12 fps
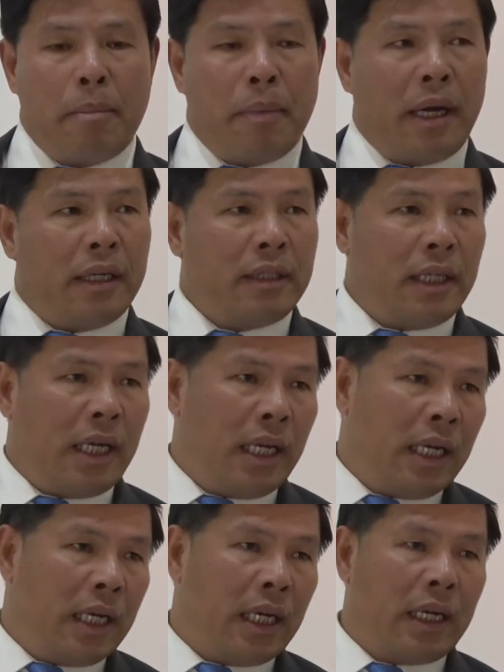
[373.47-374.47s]
Mas
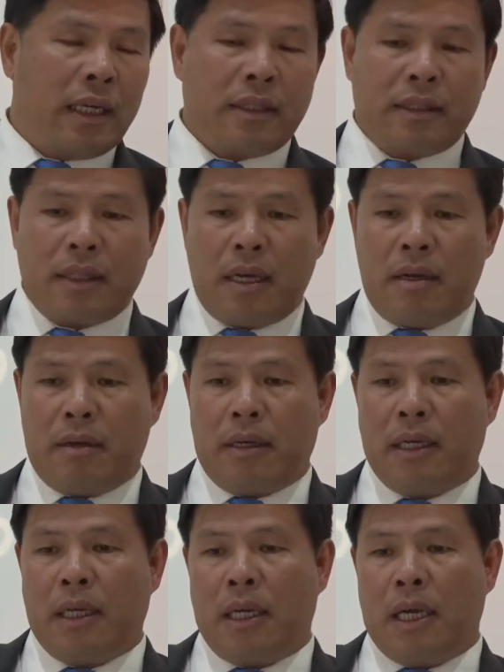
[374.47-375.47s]
em relação
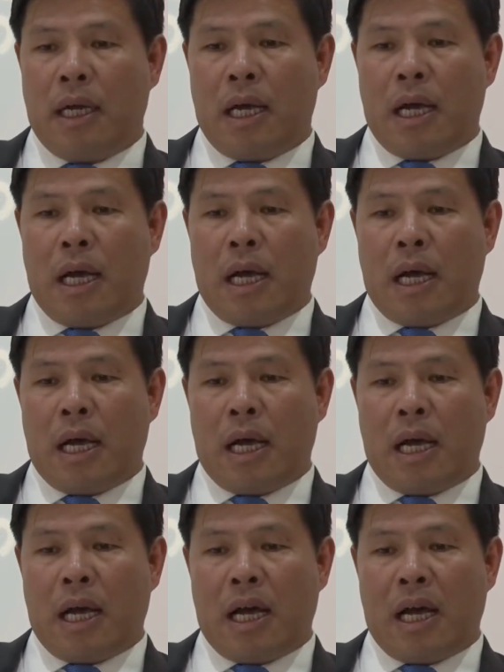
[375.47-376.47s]

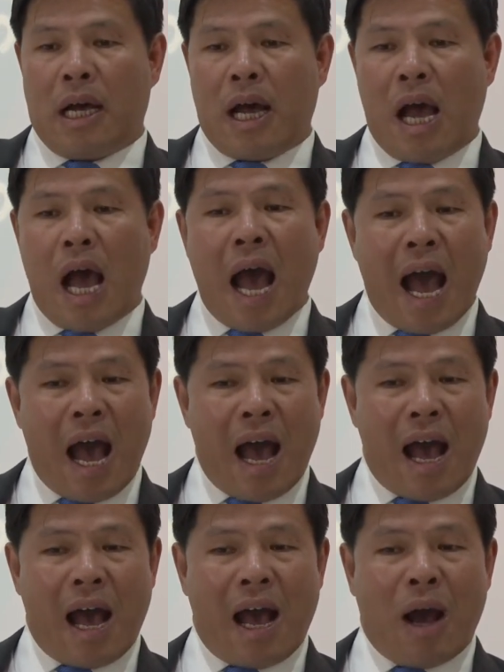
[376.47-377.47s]
uh,
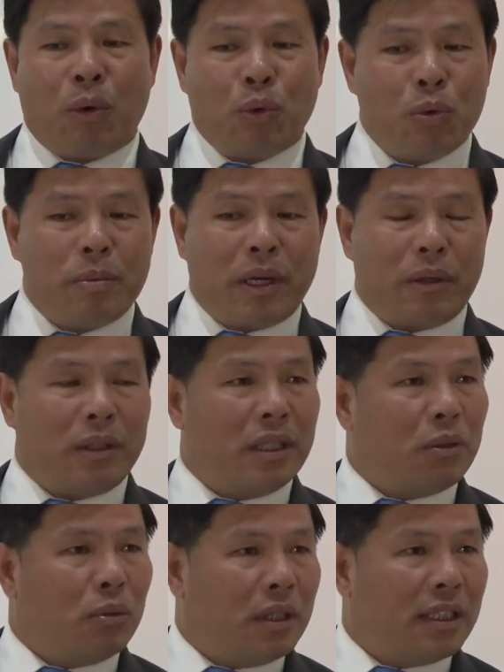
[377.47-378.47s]
a, ao número
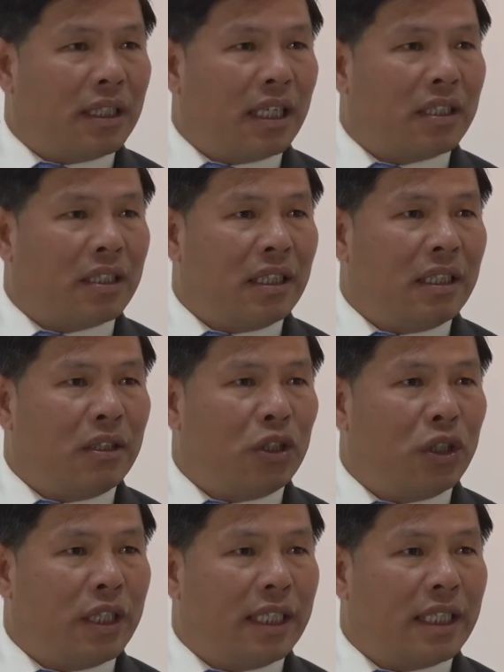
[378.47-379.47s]
de turistas
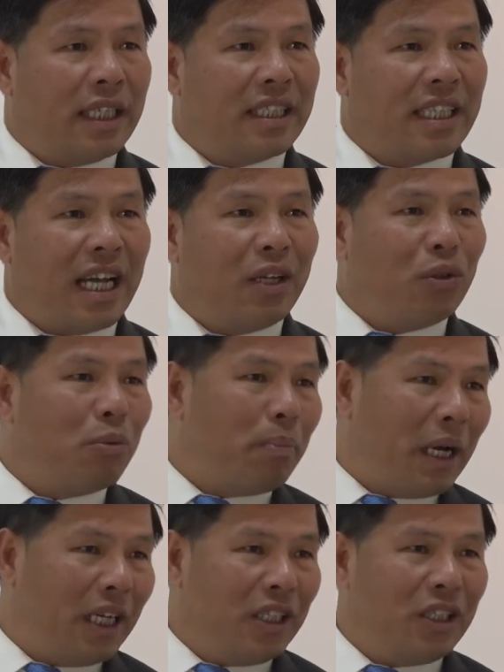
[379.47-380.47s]
chineses que saem do
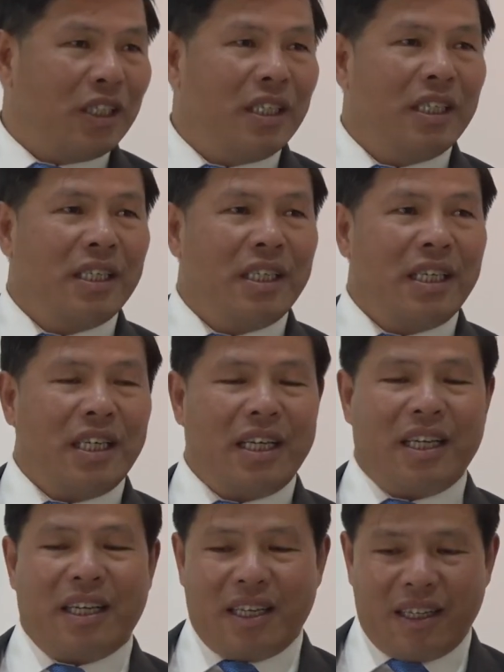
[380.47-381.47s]
país,
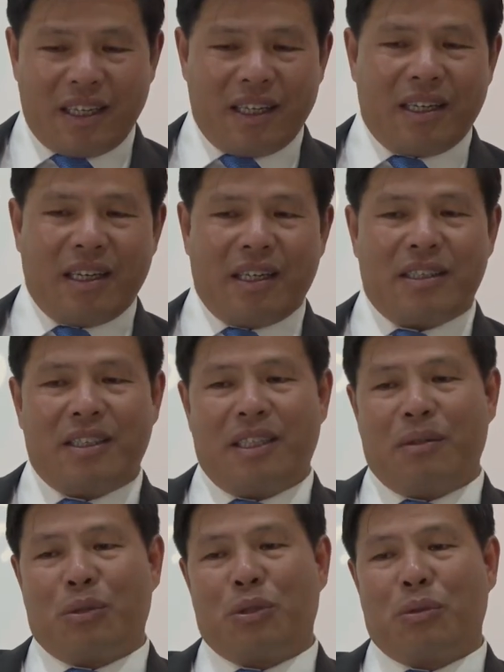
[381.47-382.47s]
é,
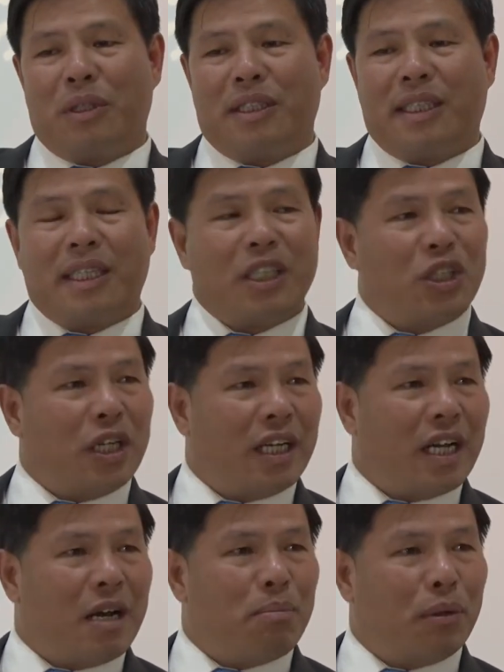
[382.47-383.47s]
assim, os turistas que
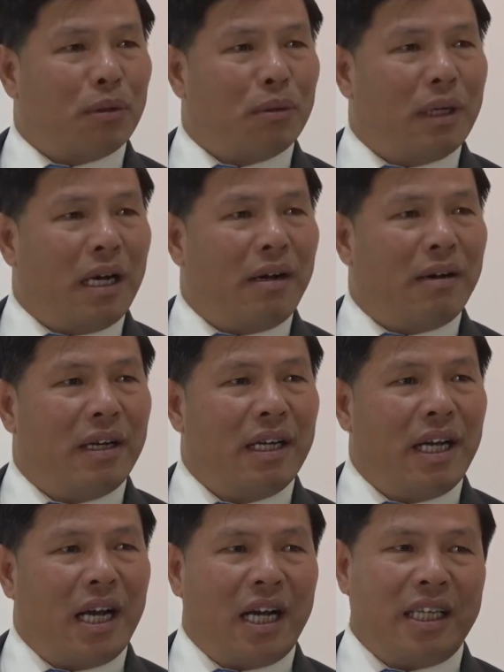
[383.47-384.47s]
chegam a Portugal
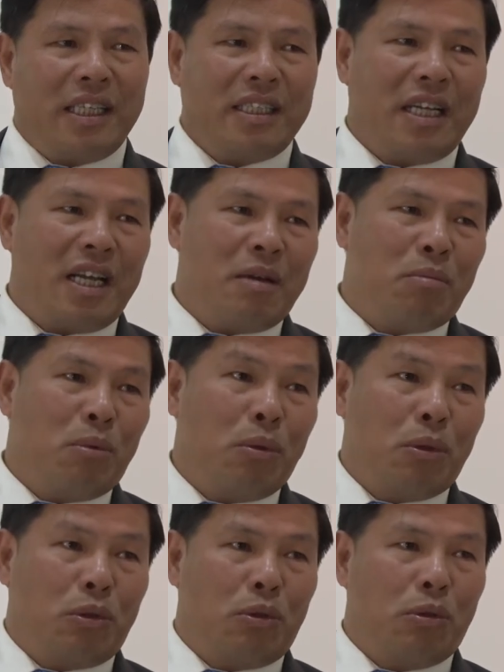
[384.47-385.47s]
ainda é
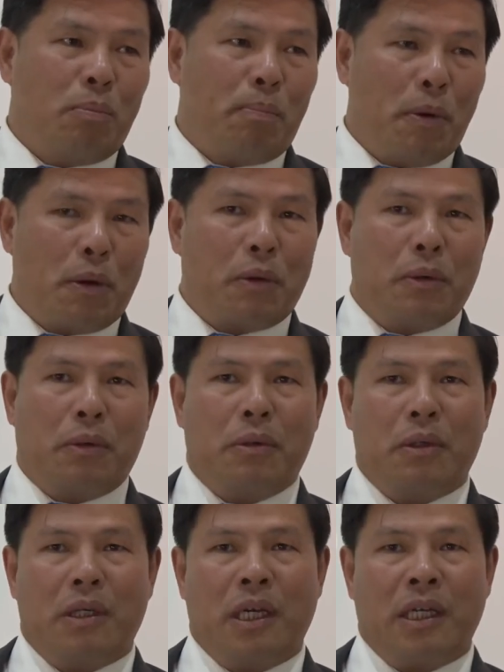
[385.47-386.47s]
muito pouco.
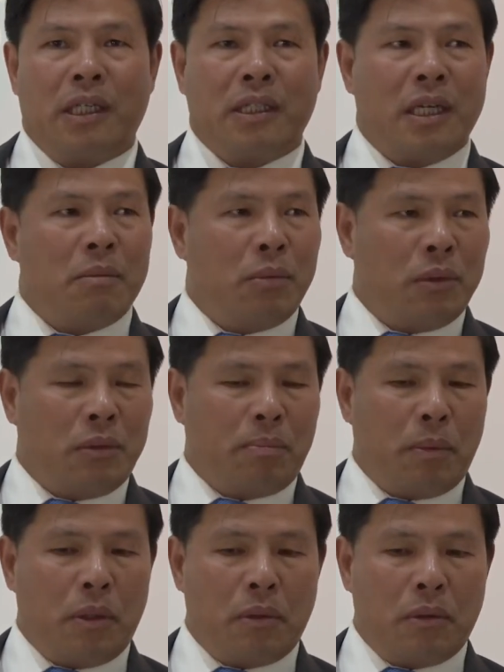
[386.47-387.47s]
Ainda é muito
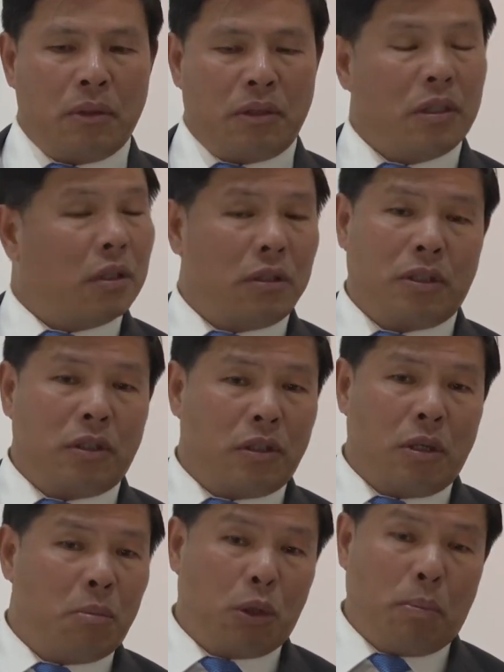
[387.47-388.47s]
pouco, são,
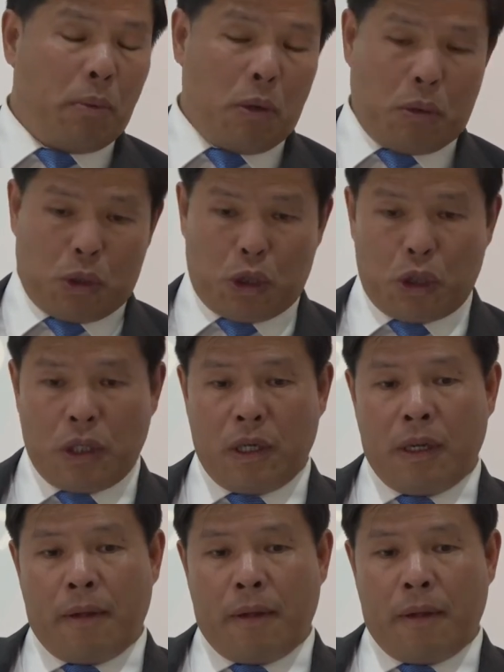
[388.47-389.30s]
são muito poucos.